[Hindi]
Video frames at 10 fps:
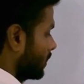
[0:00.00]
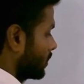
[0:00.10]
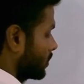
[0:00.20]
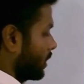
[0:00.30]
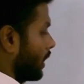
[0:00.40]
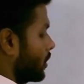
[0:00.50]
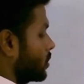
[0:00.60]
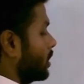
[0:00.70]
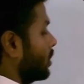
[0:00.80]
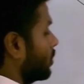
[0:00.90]

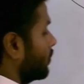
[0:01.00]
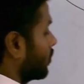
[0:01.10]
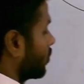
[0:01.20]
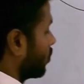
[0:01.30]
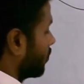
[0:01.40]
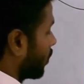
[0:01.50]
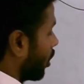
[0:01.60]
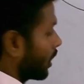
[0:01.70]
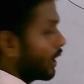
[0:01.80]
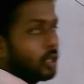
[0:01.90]
सिलेक्शन को
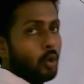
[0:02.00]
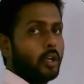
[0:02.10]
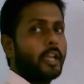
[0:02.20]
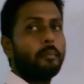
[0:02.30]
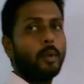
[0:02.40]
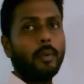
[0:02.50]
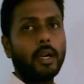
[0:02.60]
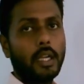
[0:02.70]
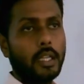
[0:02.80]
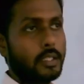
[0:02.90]
ब्रॉडली दो टाइप में
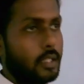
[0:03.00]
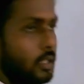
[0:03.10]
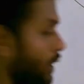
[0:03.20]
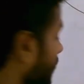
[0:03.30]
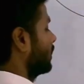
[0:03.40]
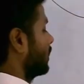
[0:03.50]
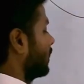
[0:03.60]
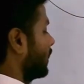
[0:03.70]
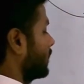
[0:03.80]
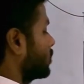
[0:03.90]
बांटा जा सकता है
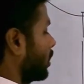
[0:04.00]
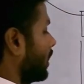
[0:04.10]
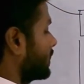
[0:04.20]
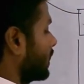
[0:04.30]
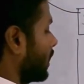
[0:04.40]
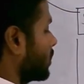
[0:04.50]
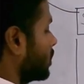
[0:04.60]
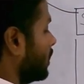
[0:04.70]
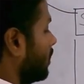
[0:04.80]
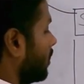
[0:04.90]
नेचुरल सिलेक्शन